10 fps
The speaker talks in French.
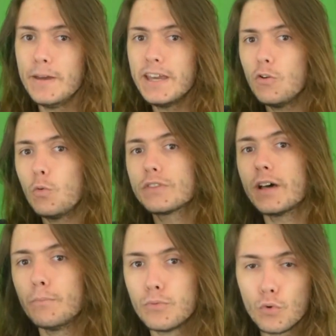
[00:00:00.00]
mais ont
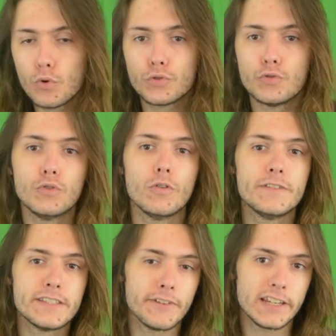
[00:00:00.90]
un bon recul
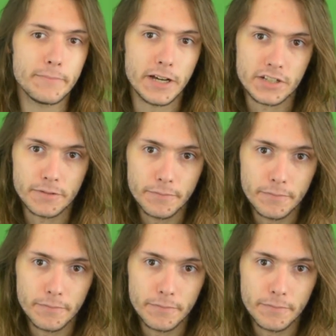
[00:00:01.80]
vis-à-vis de l'image.